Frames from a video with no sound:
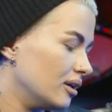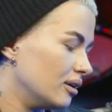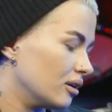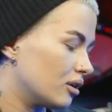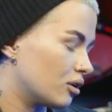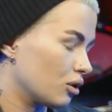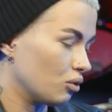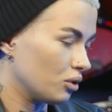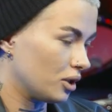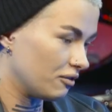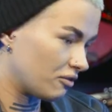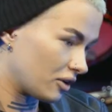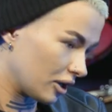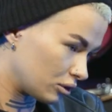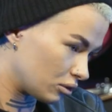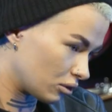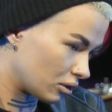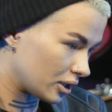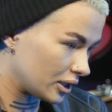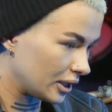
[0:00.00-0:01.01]
э, круги, в
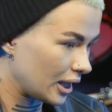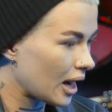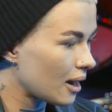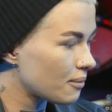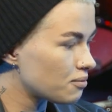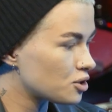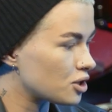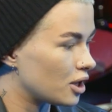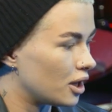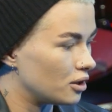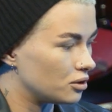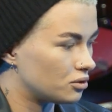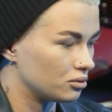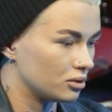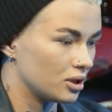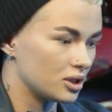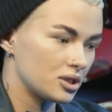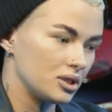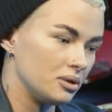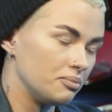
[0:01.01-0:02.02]
которых я общаюсь, у
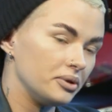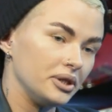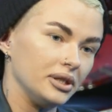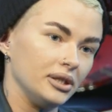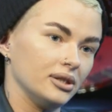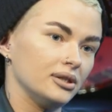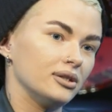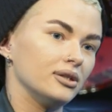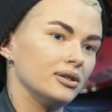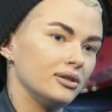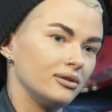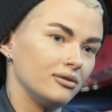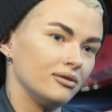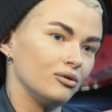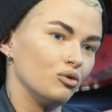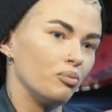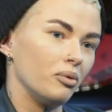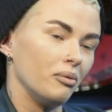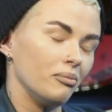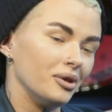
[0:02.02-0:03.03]
нас не принято
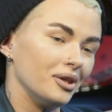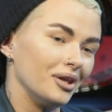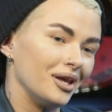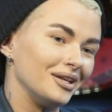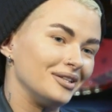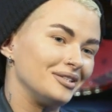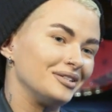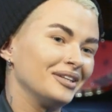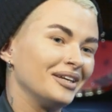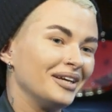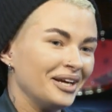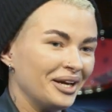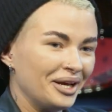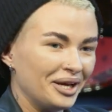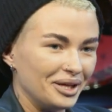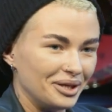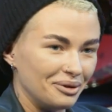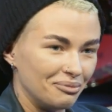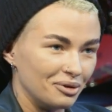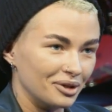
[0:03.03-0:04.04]
упоминать
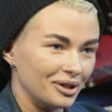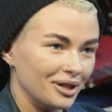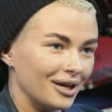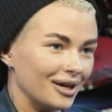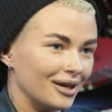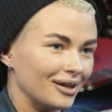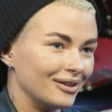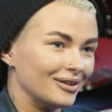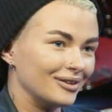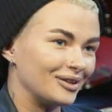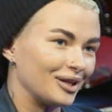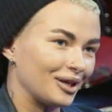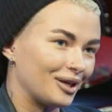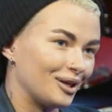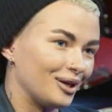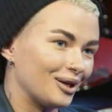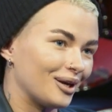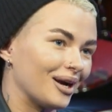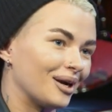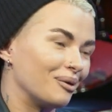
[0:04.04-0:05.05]
имена
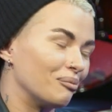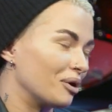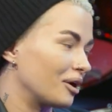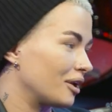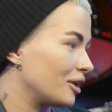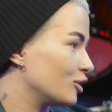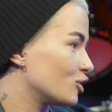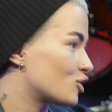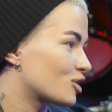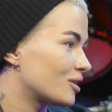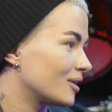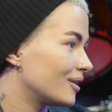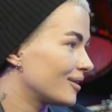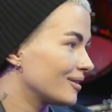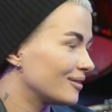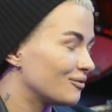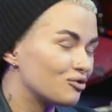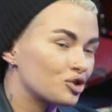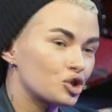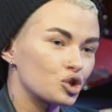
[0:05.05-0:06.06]
такие, как
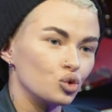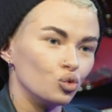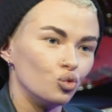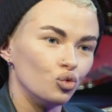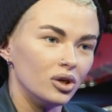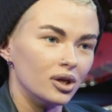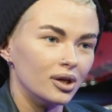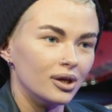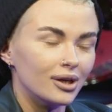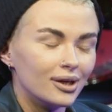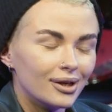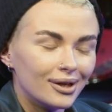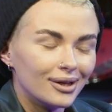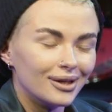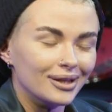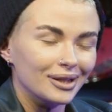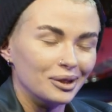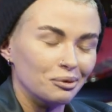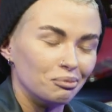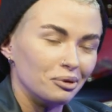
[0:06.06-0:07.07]
Моргенштерн в Суе,
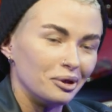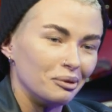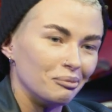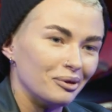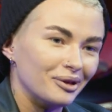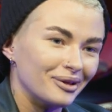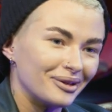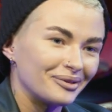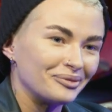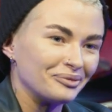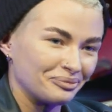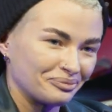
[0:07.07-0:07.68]
например.